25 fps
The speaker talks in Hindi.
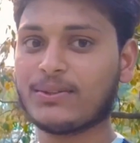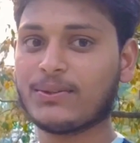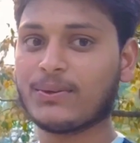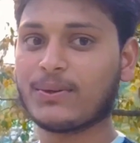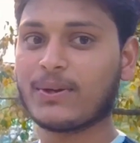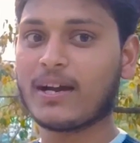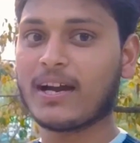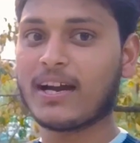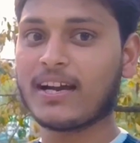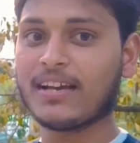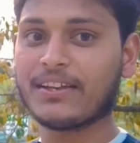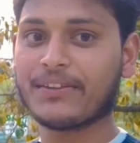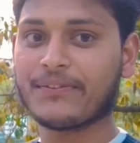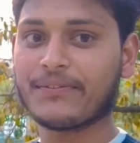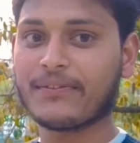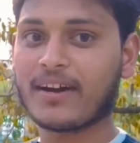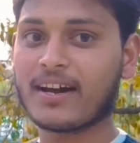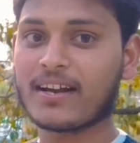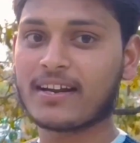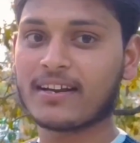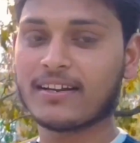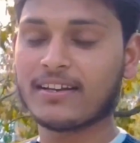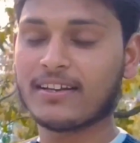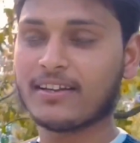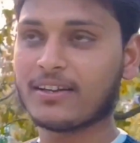तो गाइस
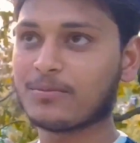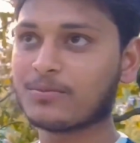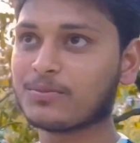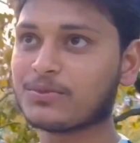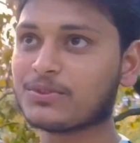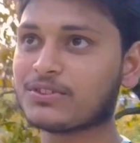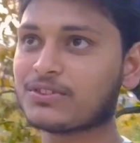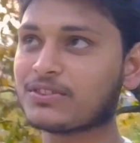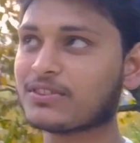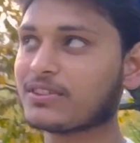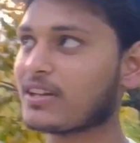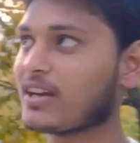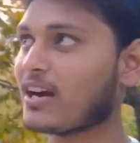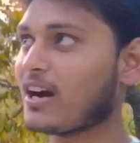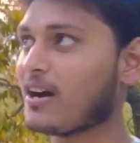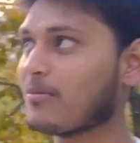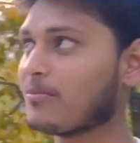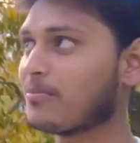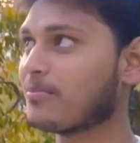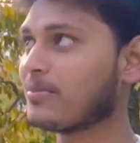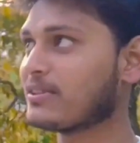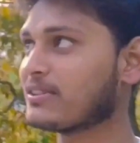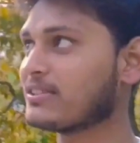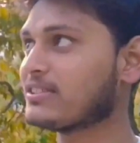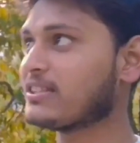फाइनली हम
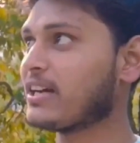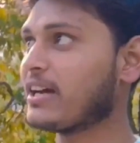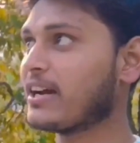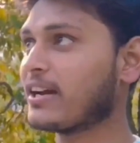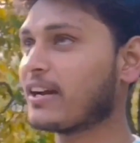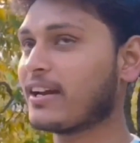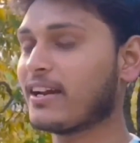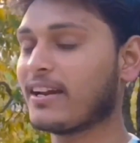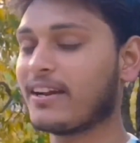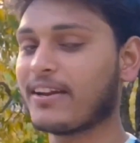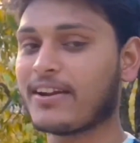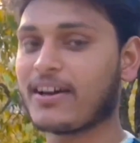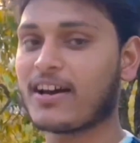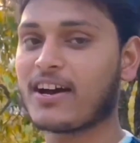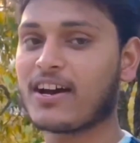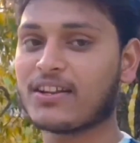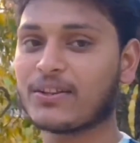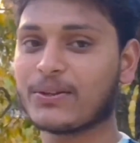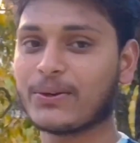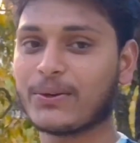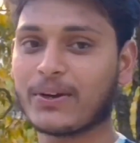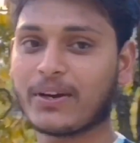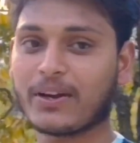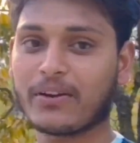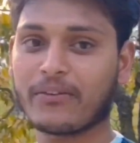काम पर से आके
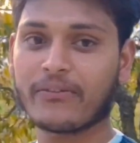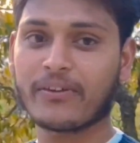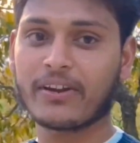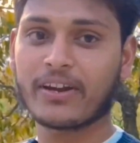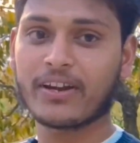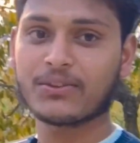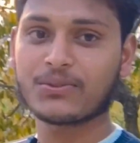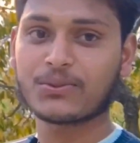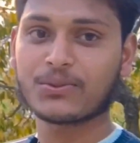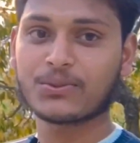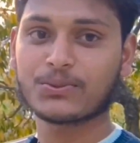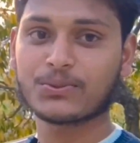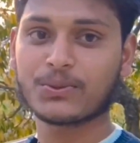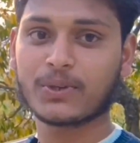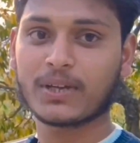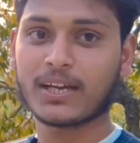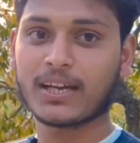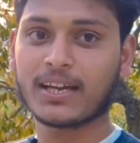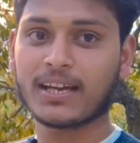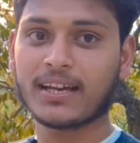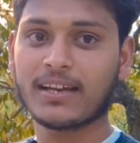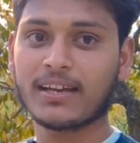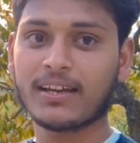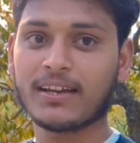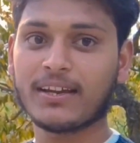नहा धोकर फ्रेश हो चुके
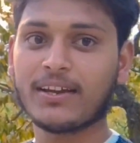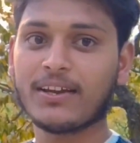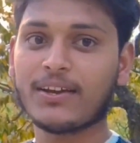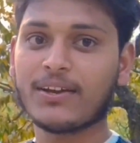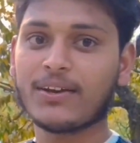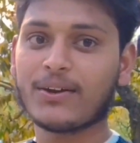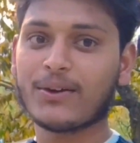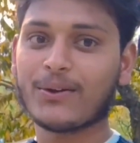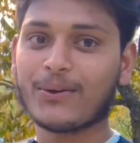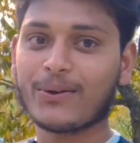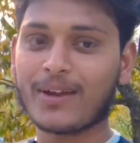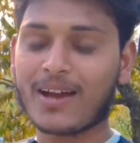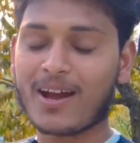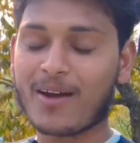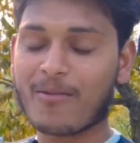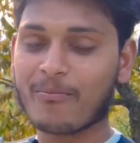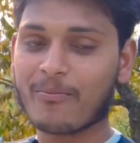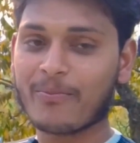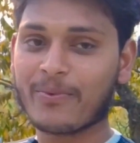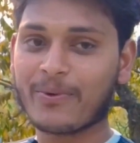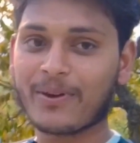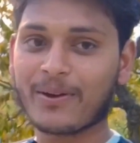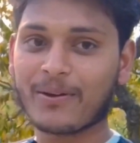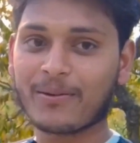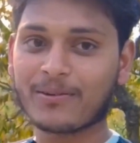हैं और यहाँ
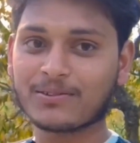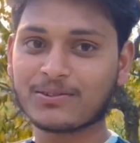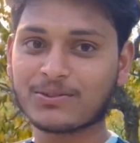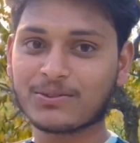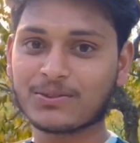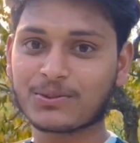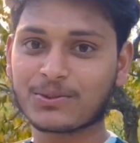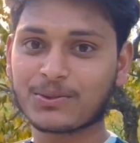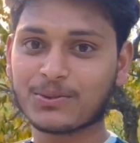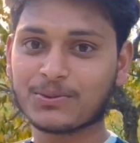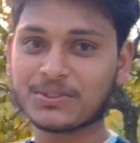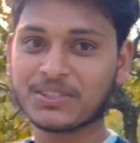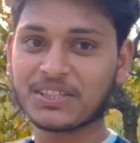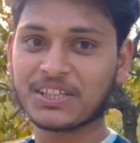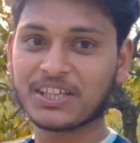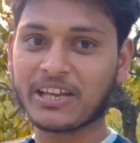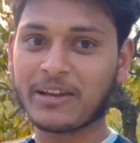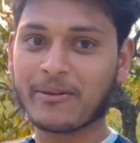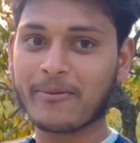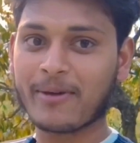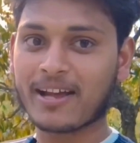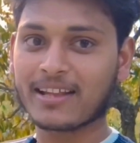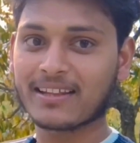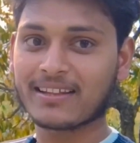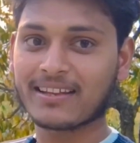पर खुशी की
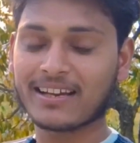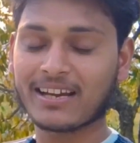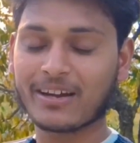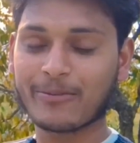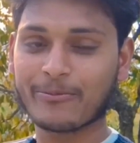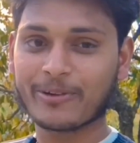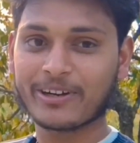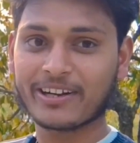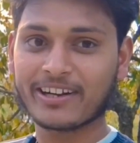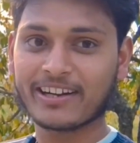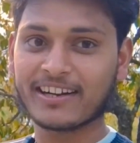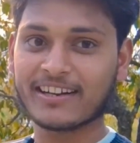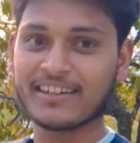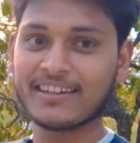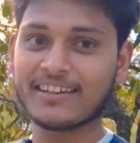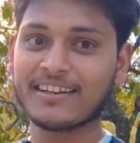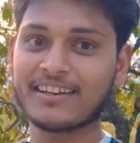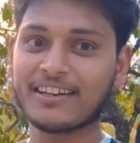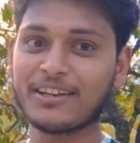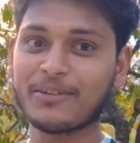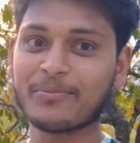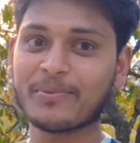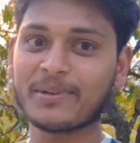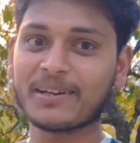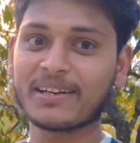ये बात है यहाँ पर ठंड
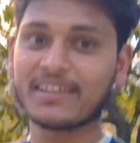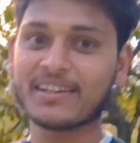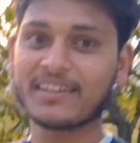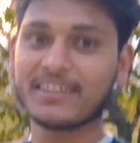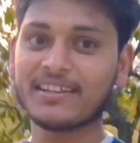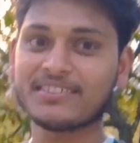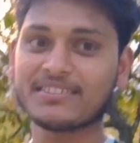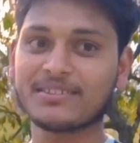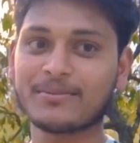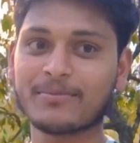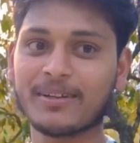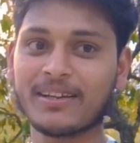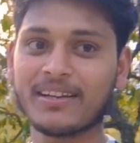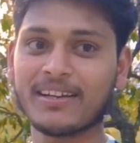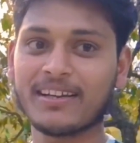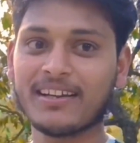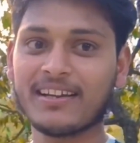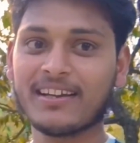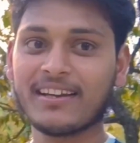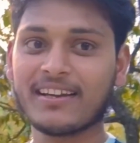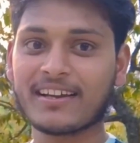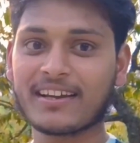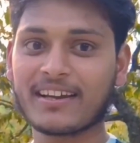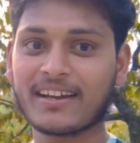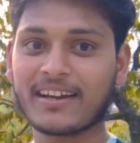नहीं पड़ रही है इसमें
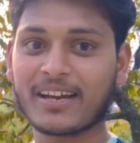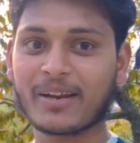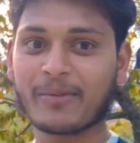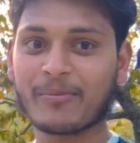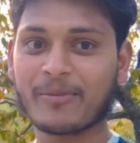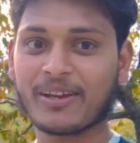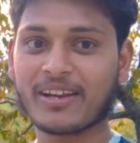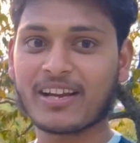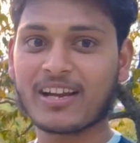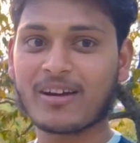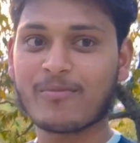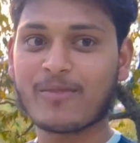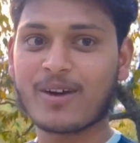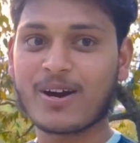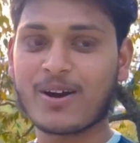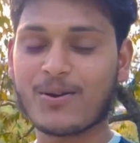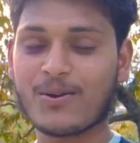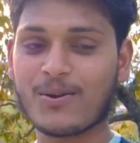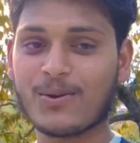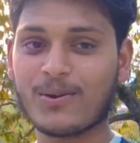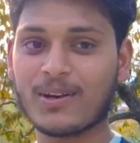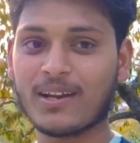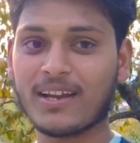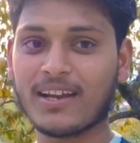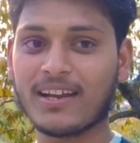गर्मी का
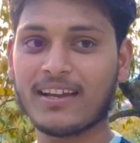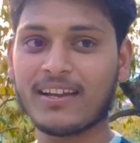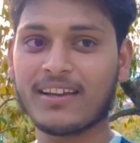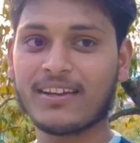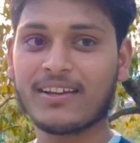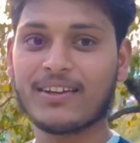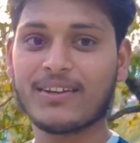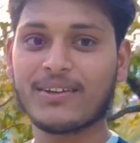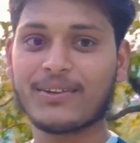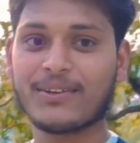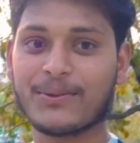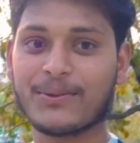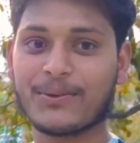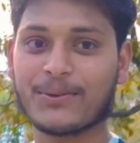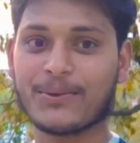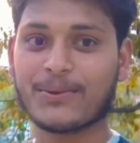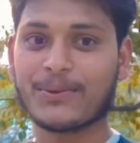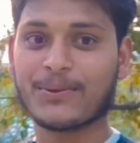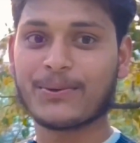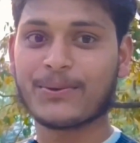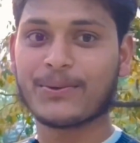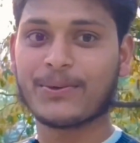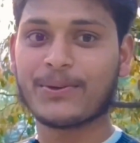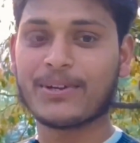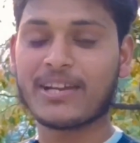माहौल है तो
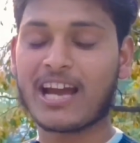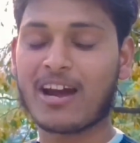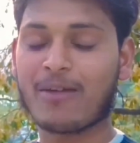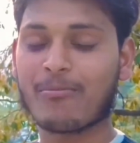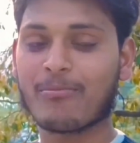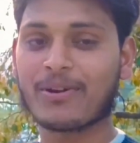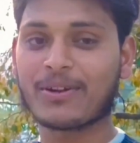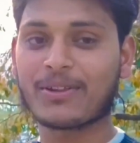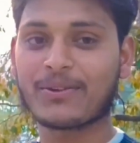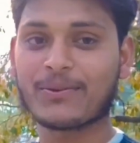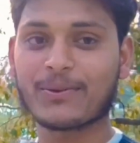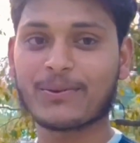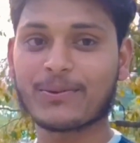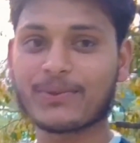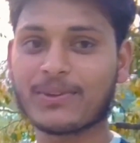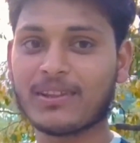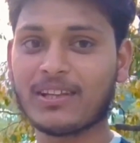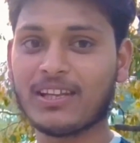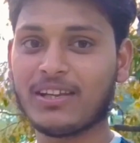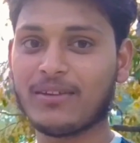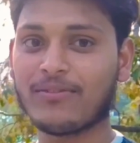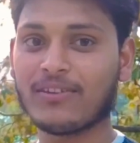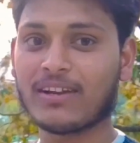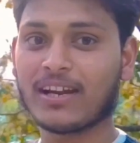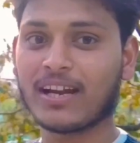यहाँ पर तो
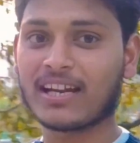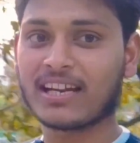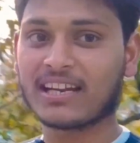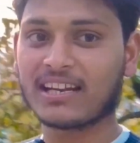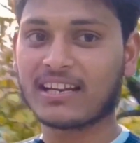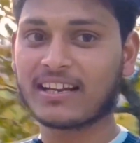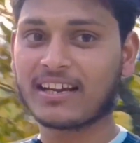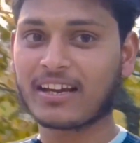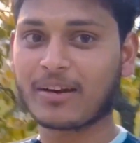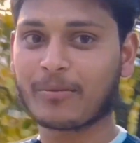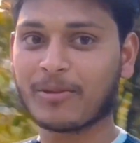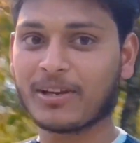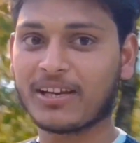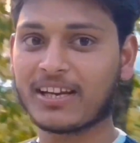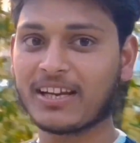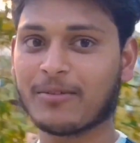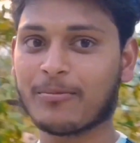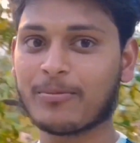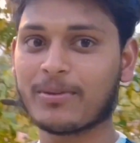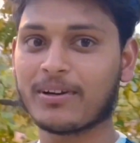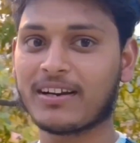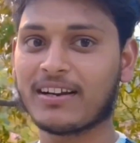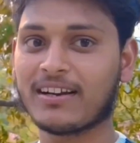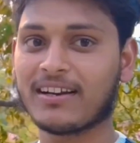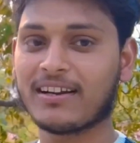उतनी फिलहाल गर्मी
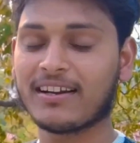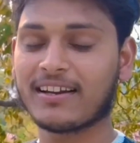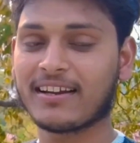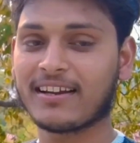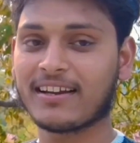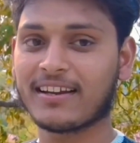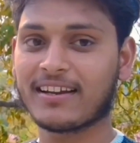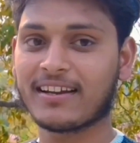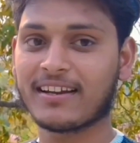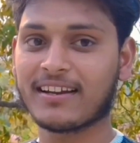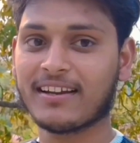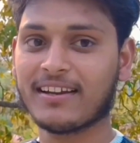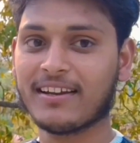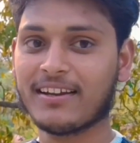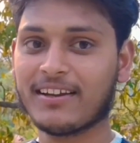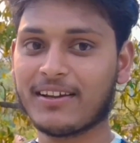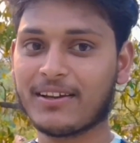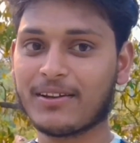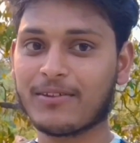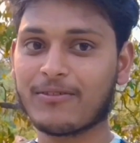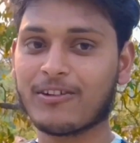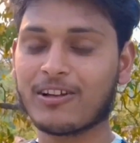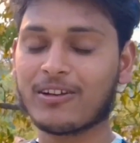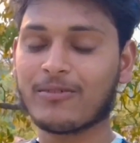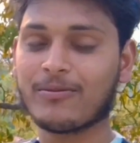नहीं पड़ रही है लेकिन
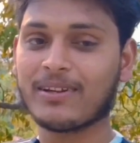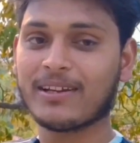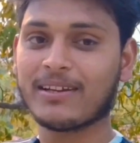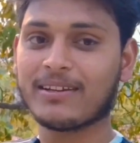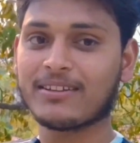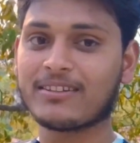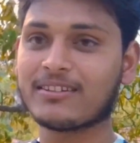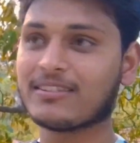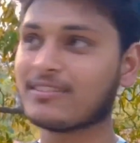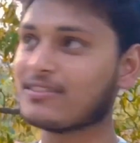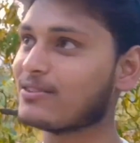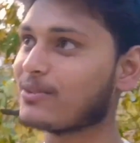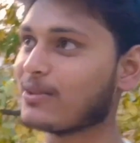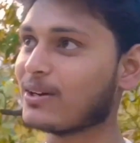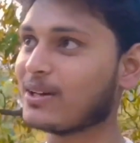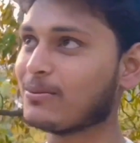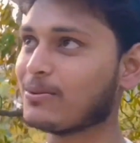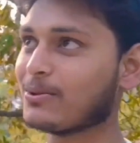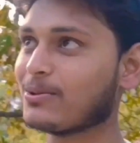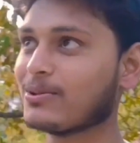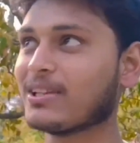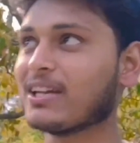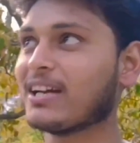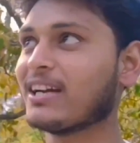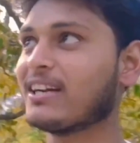फिर भी थोड़ी
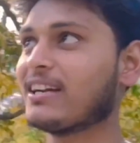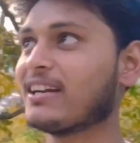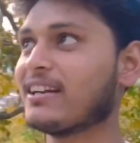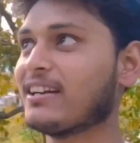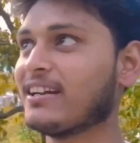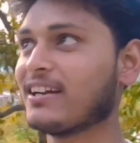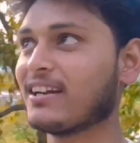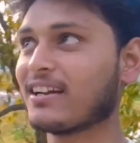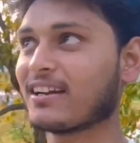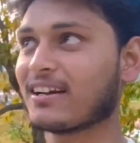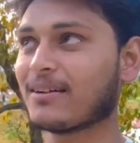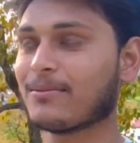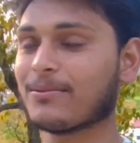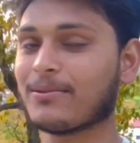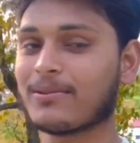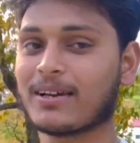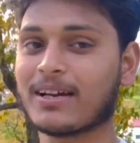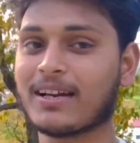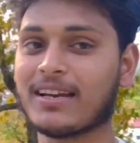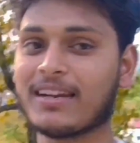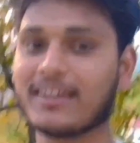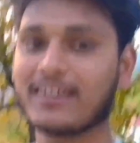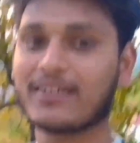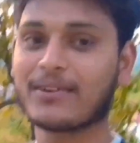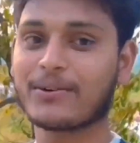बहुत है ठंडी हल्का
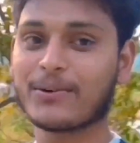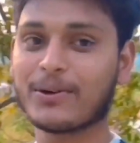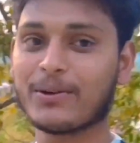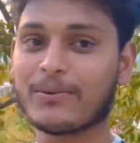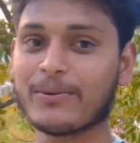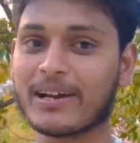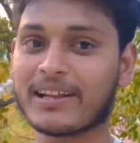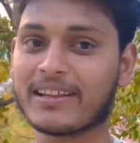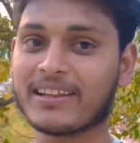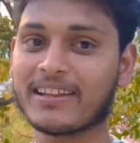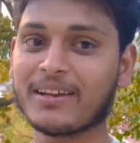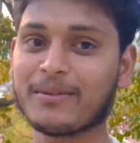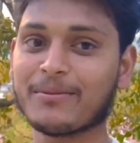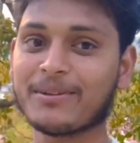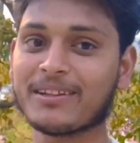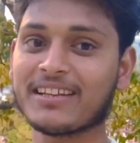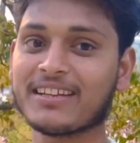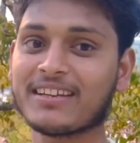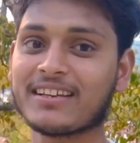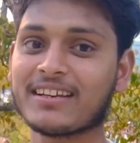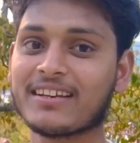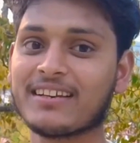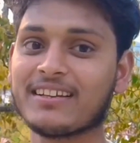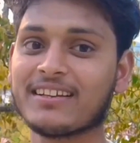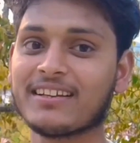फुल्का लेकिन कोई बात नहीं हम
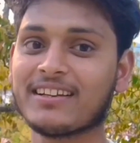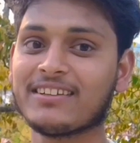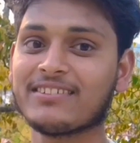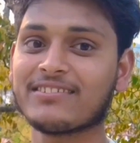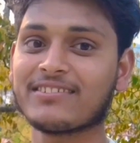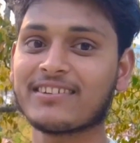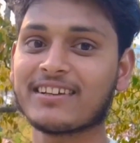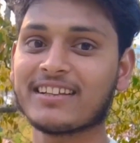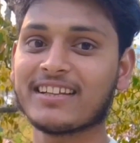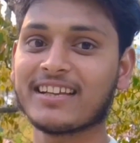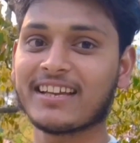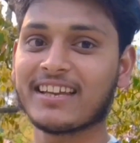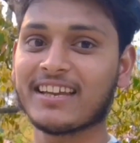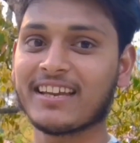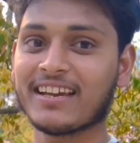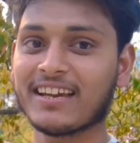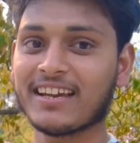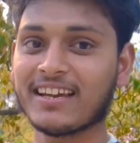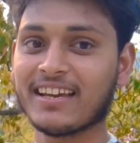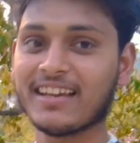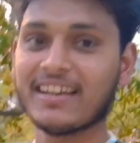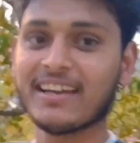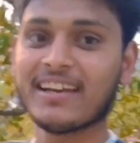इतनी ठंडी झेल चुके हैं देखिए